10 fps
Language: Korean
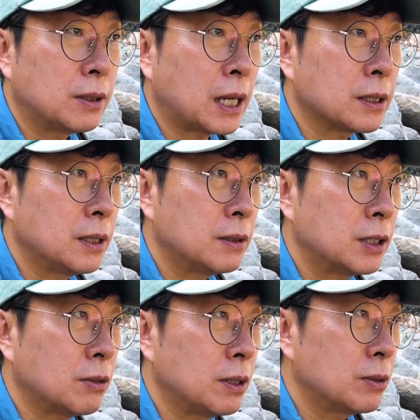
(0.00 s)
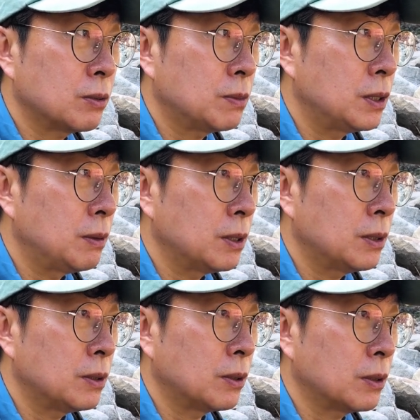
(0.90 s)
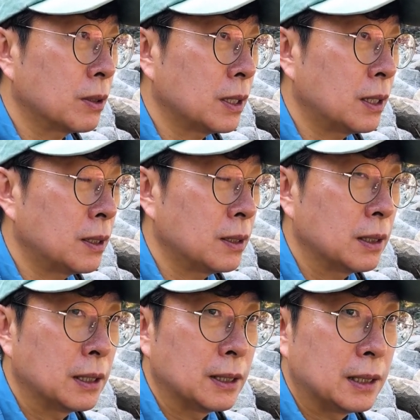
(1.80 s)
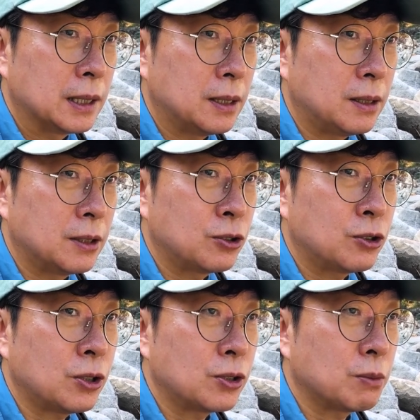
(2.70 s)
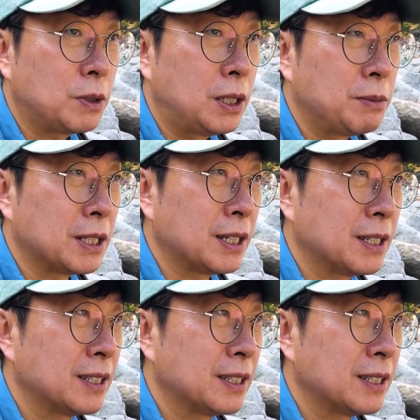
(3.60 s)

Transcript: 낚시하는 습관을 좀 들이면 어떨까 어, 추천을 좀 드립니다.